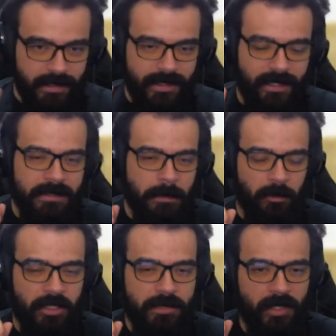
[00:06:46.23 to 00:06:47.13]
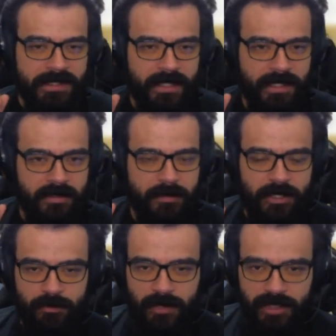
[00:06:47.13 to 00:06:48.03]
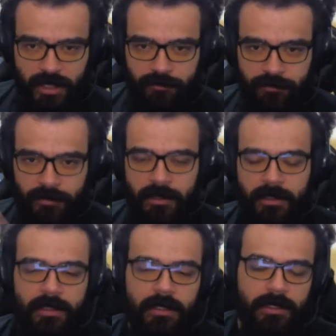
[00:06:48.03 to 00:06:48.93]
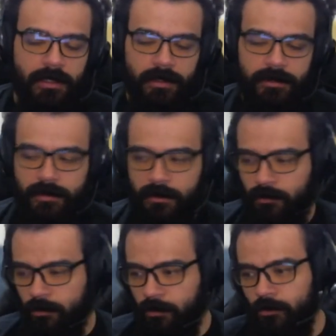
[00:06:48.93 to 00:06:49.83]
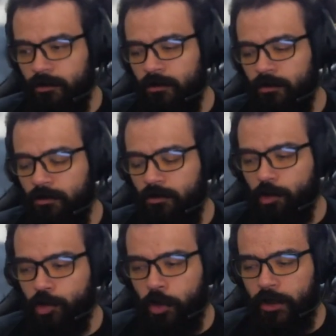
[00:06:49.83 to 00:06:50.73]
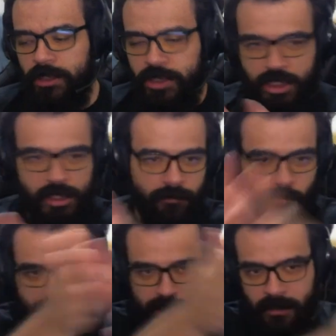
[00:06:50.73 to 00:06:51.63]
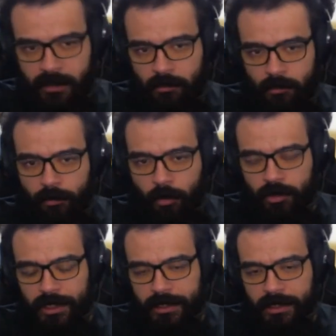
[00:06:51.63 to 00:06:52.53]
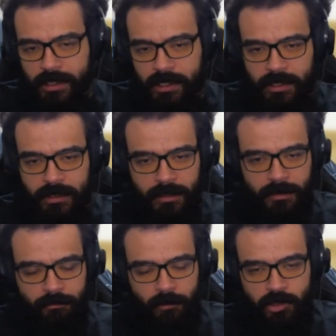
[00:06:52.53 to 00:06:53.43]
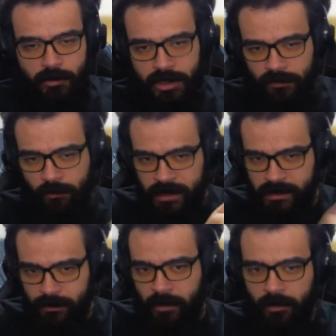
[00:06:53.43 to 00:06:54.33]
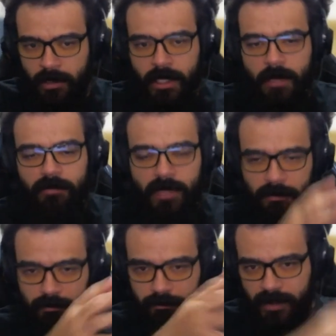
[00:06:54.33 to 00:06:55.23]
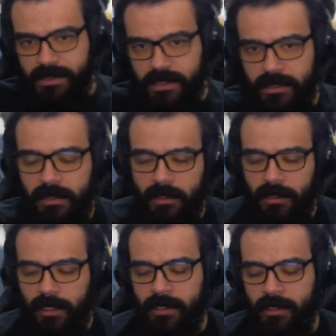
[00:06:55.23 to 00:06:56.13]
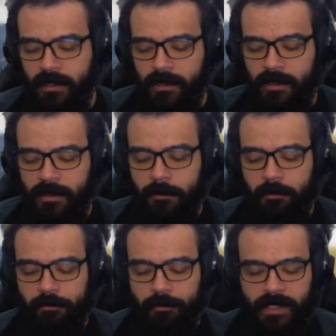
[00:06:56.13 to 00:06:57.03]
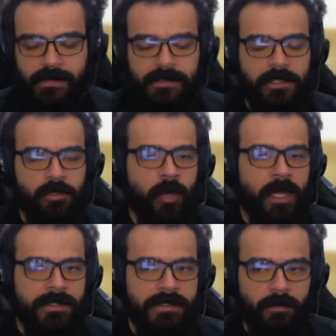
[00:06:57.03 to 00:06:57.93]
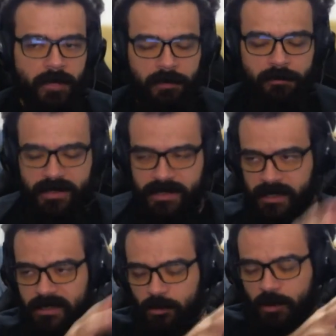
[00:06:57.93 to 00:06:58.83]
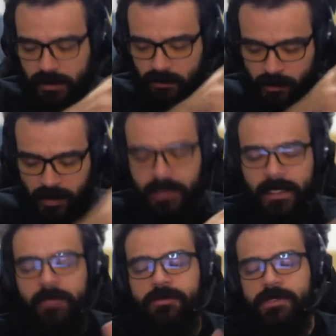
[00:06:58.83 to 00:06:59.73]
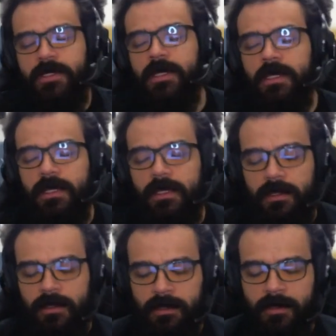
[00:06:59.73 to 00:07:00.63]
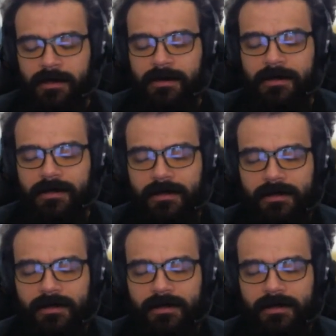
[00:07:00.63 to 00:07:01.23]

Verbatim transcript: essa casa, para poder explorar essa casa, você precisa de uma chave. Então, o jogo ele tira você um pouco da, da, da do seu objetivo principal para perseguir é, essas side quests, para perseguir esses objetivos paralelos. E